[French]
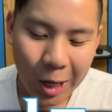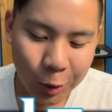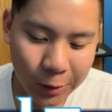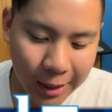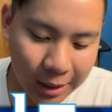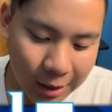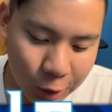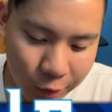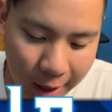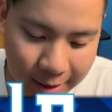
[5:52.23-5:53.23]

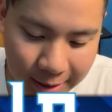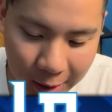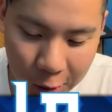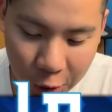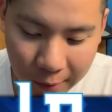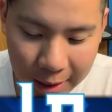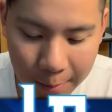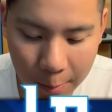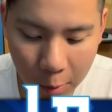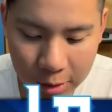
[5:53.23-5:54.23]
Euh, je, voulais, attirer le
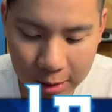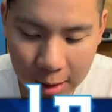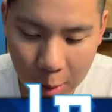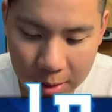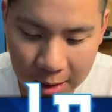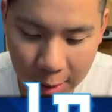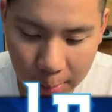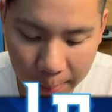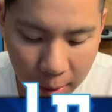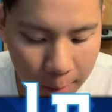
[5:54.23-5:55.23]
chevalier, mais bon, c'était un misclic
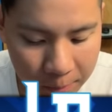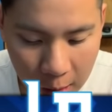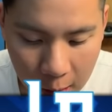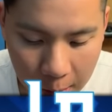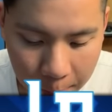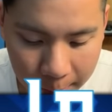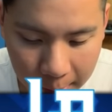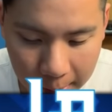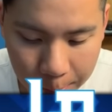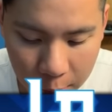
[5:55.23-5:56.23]
de ma Pas de
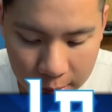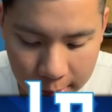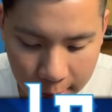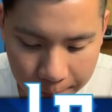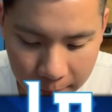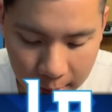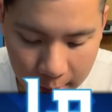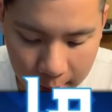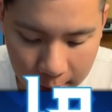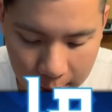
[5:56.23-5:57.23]
problème pour ça.
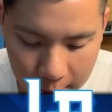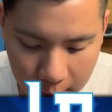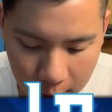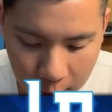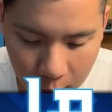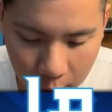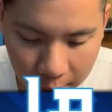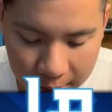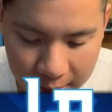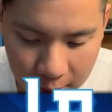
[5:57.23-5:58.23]
Et euh, on
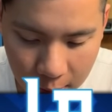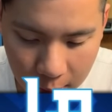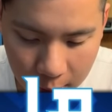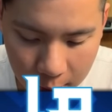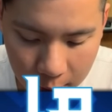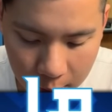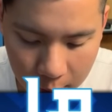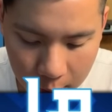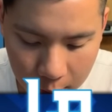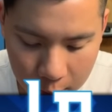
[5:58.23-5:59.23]
va essayer de...
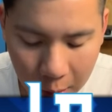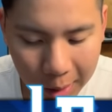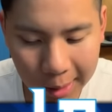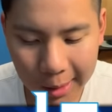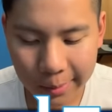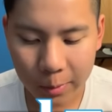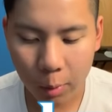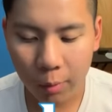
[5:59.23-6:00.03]
Ah euh, non,